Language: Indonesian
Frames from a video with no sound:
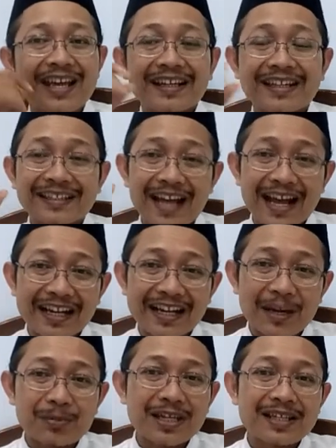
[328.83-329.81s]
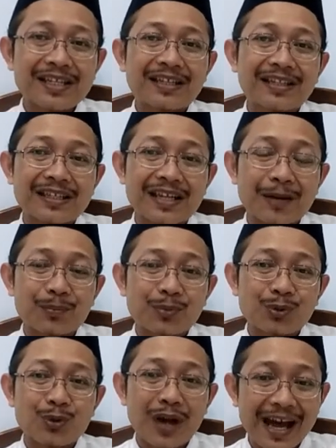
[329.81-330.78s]
kita anggap saja 30
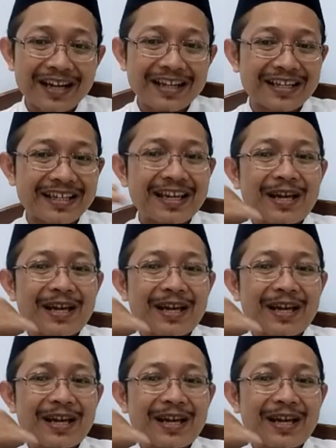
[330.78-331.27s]
hari